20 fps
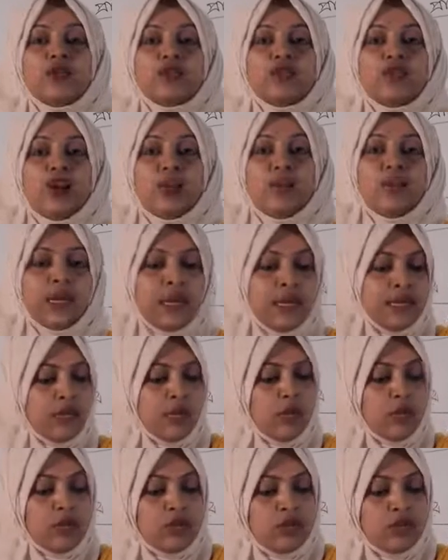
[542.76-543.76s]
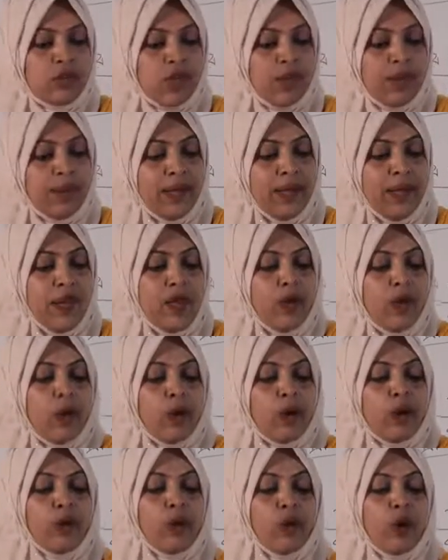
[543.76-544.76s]
টাকা তাহলে নির্ণয় করতে হবে কি
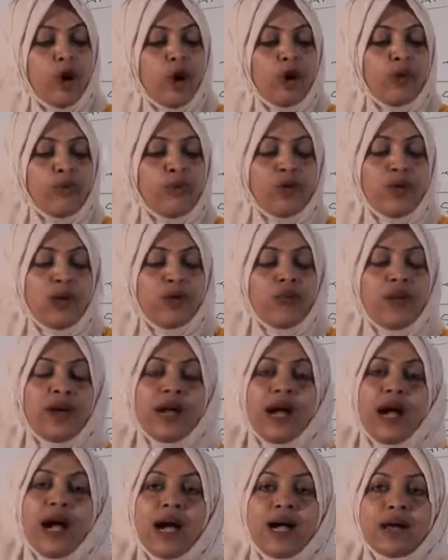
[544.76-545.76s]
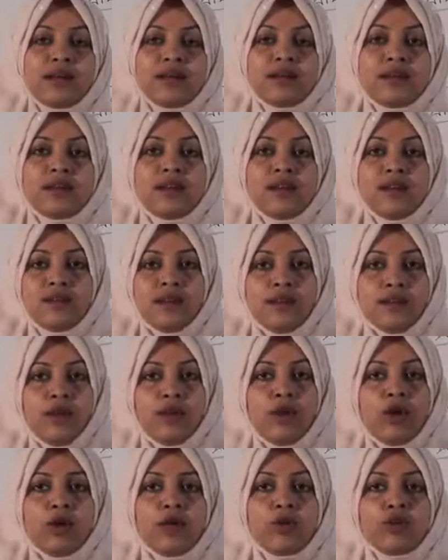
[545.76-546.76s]
নির্ণয় করতে হবে গড় মুনাফার
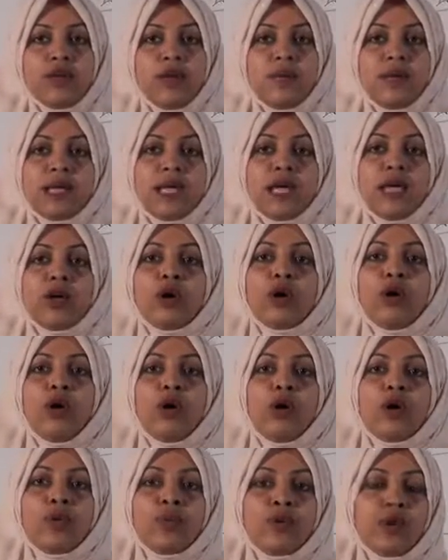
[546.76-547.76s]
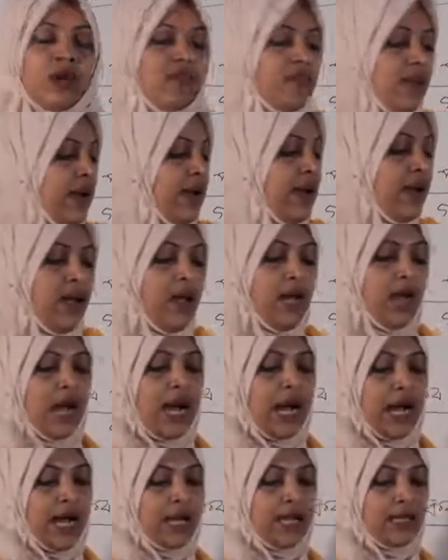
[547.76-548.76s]
হার নির্ণয় করতে হবে কি
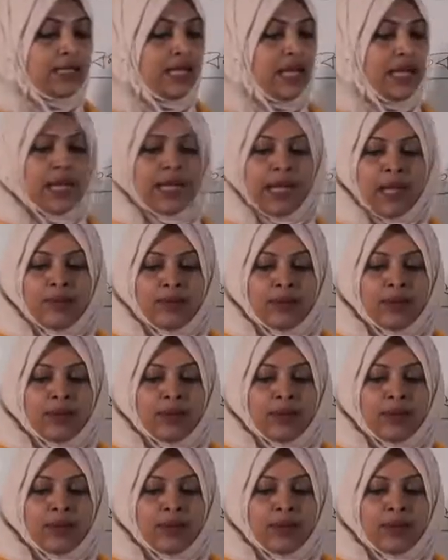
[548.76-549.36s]
গড় মুনাফার